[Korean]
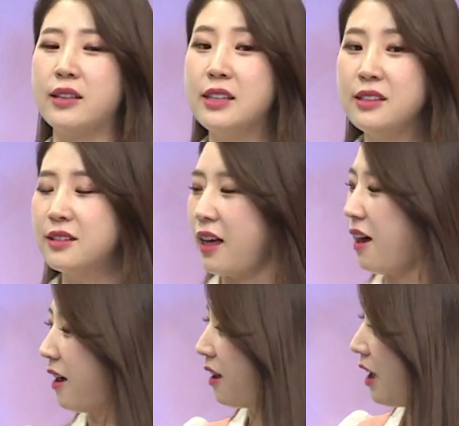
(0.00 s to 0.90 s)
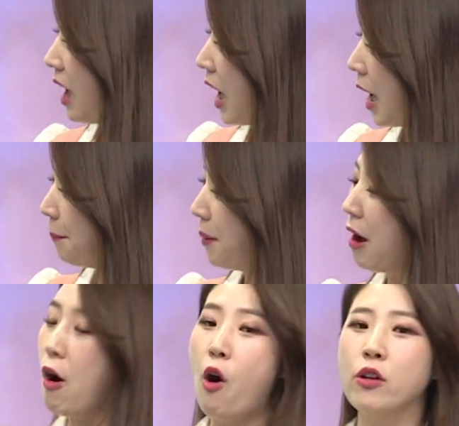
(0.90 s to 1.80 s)
있는데 앞에
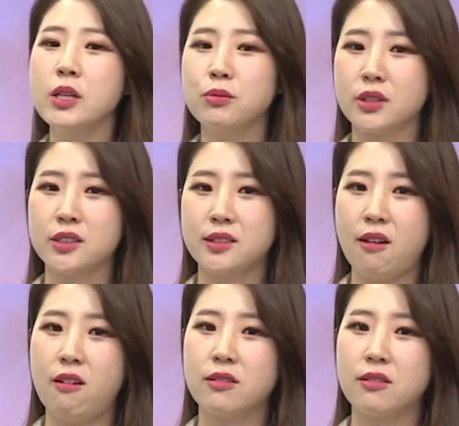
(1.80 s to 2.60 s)
on이 붙었어요.